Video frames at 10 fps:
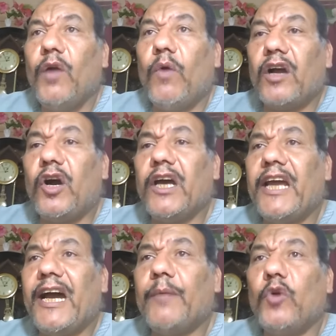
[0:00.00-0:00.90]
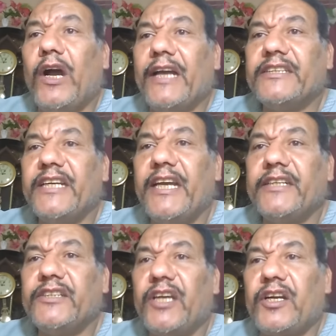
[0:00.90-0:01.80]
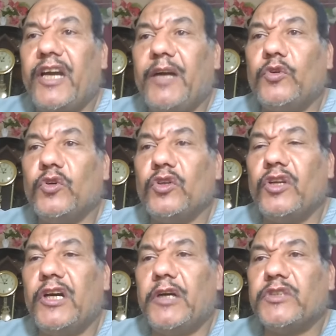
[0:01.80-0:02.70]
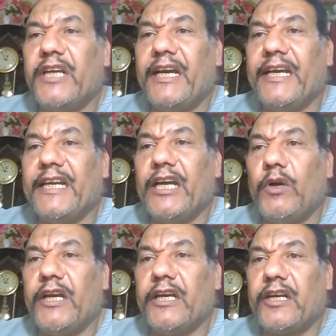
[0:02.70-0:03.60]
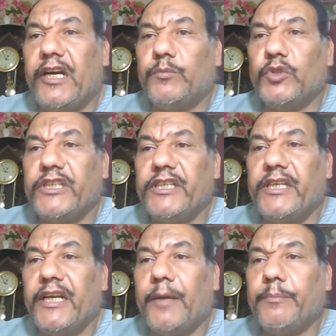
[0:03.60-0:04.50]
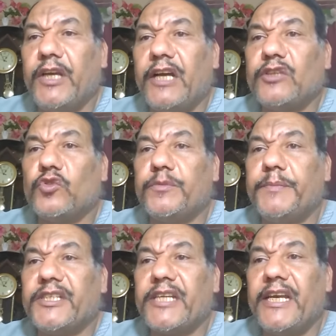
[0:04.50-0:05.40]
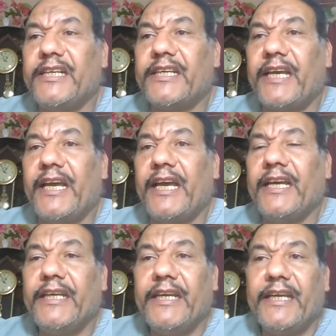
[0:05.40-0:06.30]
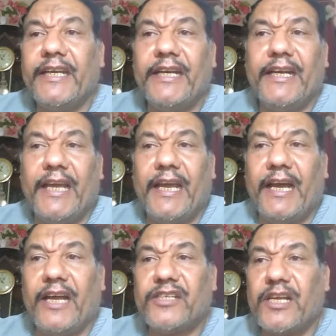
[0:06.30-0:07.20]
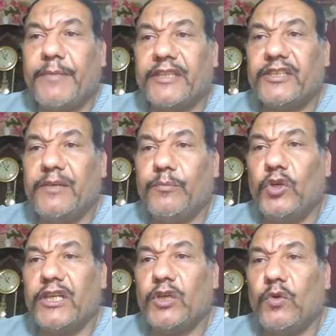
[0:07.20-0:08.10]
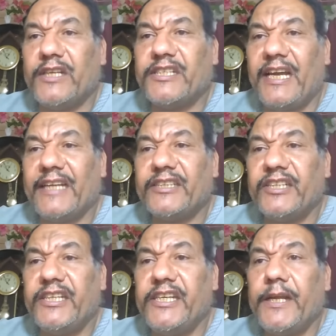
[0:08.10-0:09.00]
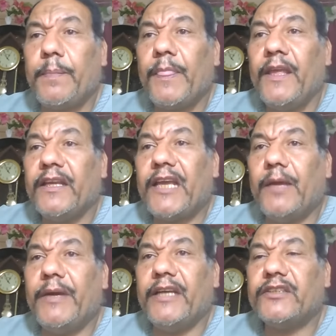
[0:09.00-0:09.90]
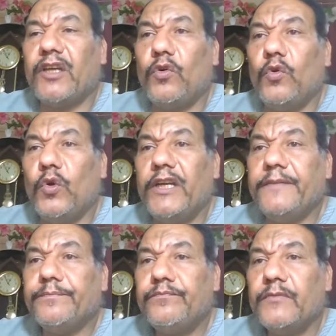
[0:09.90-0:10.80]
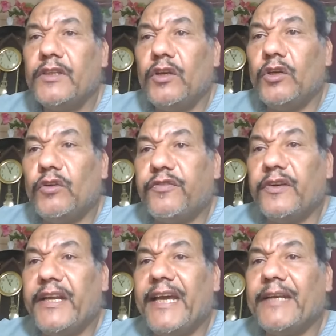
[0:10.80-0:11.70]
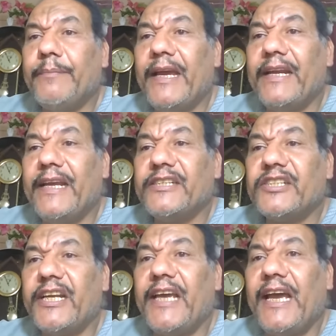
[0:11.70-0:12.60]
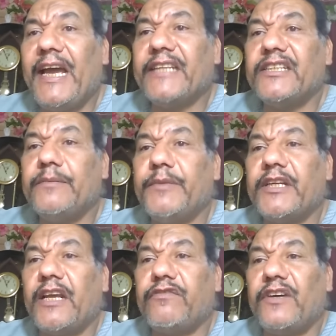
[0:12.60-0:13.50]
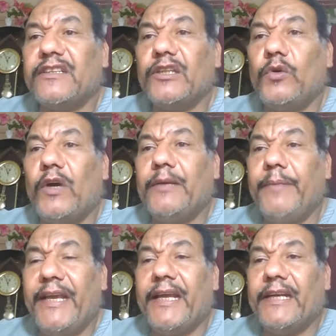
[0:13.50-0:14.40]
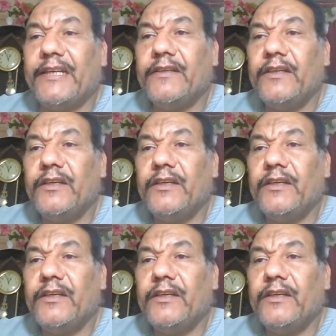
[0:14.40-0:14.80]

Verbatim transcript: وقال أبو حيان يرحمه الله تعالى ويرحمني لم يقصد بذلك إلا عظمة الملك وسعته كما تقول لفلان ما ليس لأحد من الفضل والمال